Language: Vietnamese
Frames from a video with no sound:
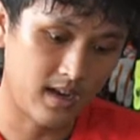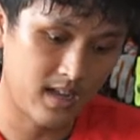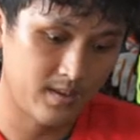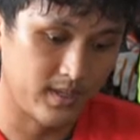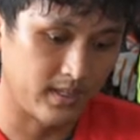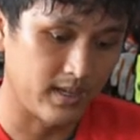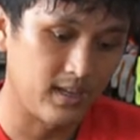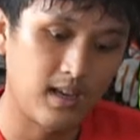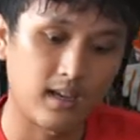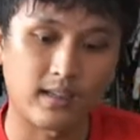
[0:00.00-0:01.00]
đây mình
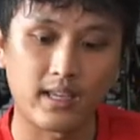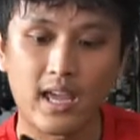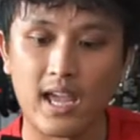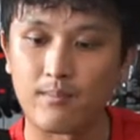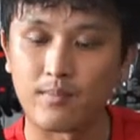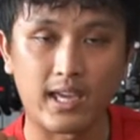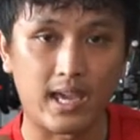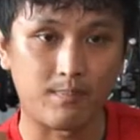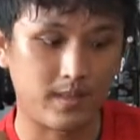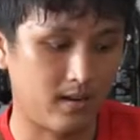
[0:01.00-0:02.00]
nghĩ là cái ngàm
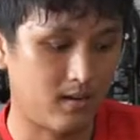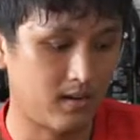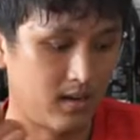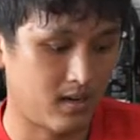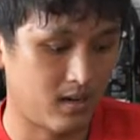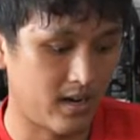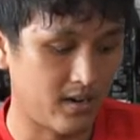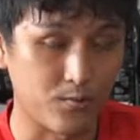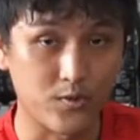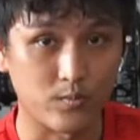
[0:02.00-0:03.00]
kẹp này thôi là nó
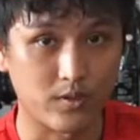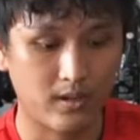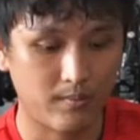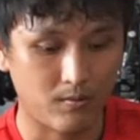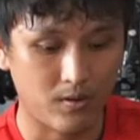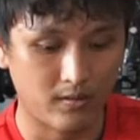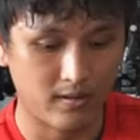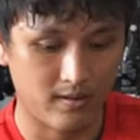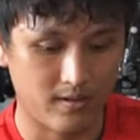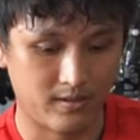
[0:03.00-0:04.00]
đã đủ dùng cho cái mẫu nón
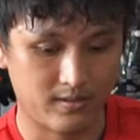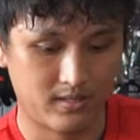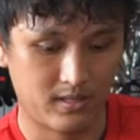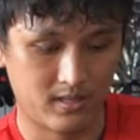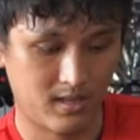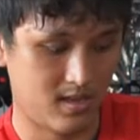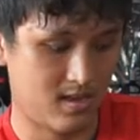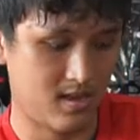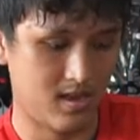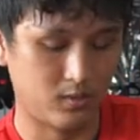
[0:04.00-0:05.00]
này rồi
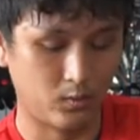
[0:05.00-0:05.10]
thì à,